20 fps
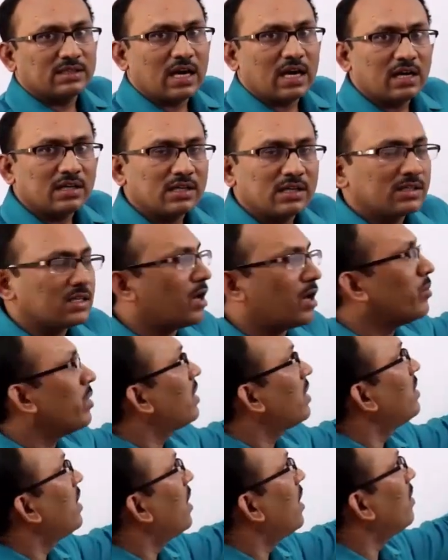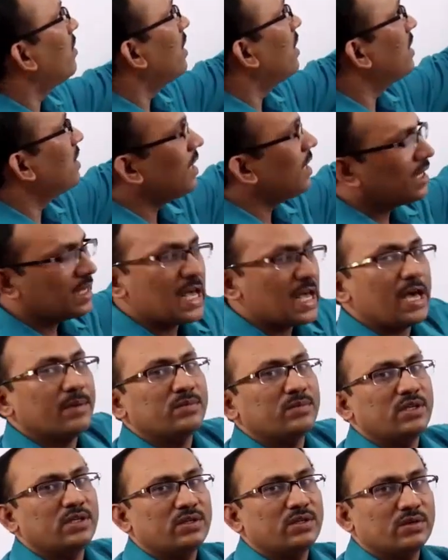సహజ సామర్థ్యాలు లేదా
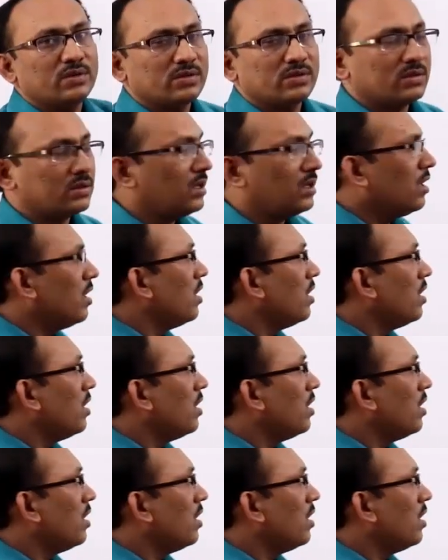యాప్టిట్యూడ్స్